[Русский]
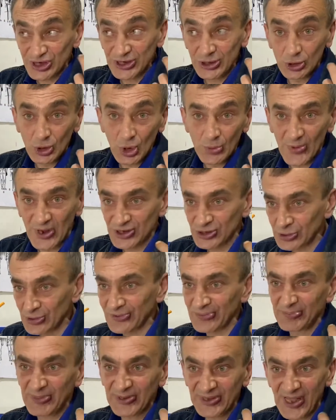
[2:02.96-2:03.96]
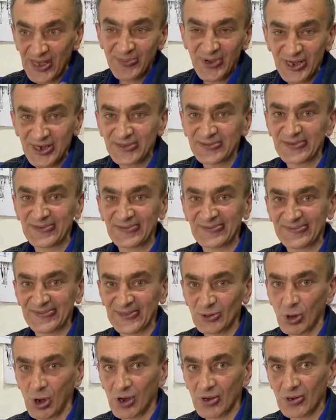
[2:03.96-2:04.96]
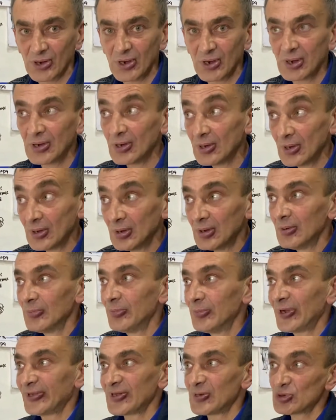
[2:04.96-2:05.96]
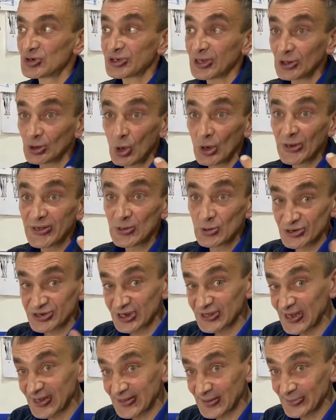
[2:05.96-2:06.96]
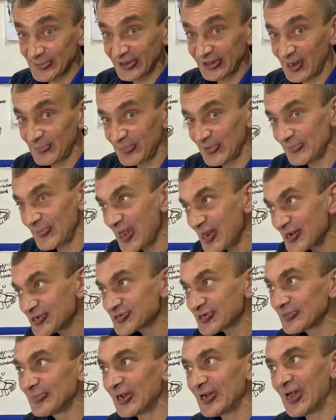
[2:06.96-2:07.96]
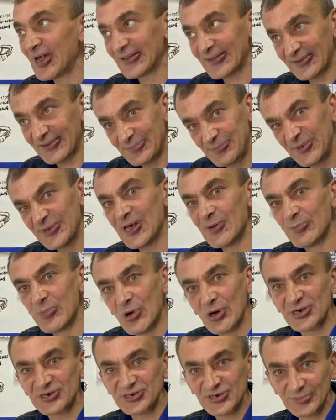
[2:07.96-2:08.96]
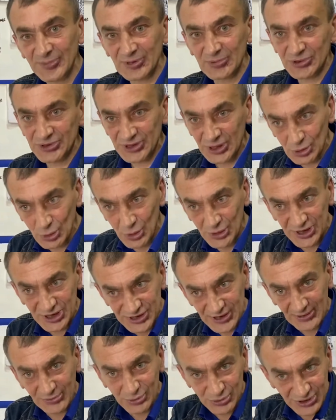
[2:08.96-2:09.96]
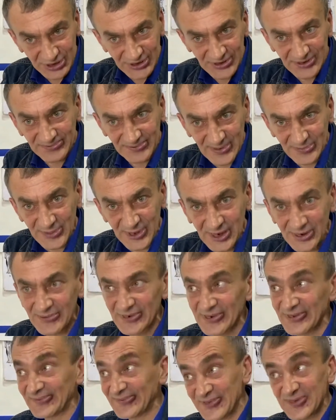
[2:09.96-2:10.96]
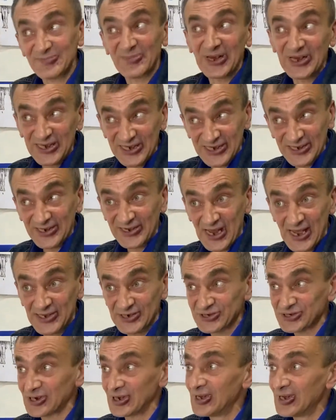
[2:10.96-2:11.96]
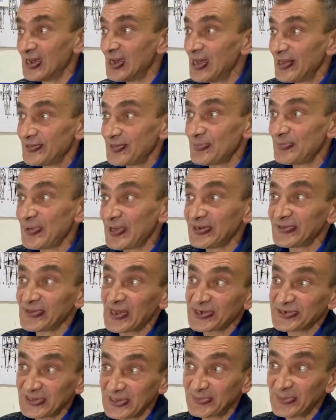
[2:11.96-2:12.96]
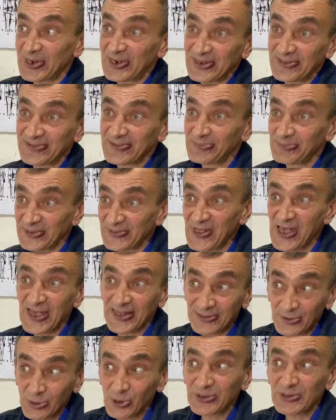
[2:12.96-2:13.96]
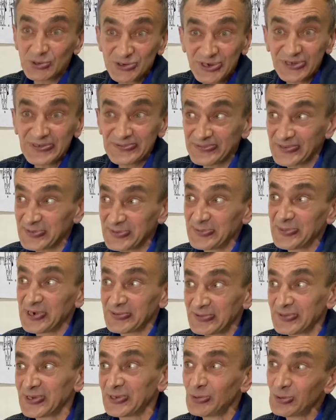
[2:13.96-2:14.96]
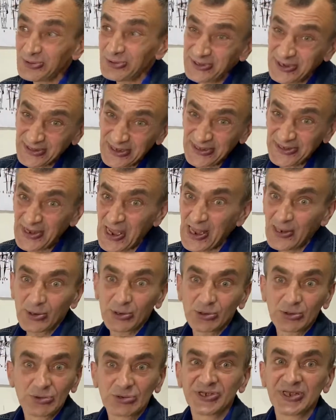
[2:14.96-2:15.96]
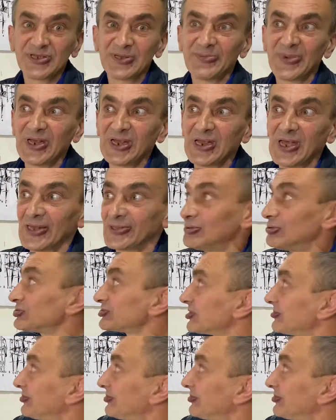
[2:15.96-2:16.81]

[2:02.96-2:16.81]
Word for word: не думает, что спина болит из-за ног. Потому что ноги уже на этом этапе меньше болят, а спина больше, потому что ноги сейчас уже деформировались, они болели раньше. Теперь начала болеть спина, а ноги уже деформированы, ну где-то тянут, но уже не болят, но уже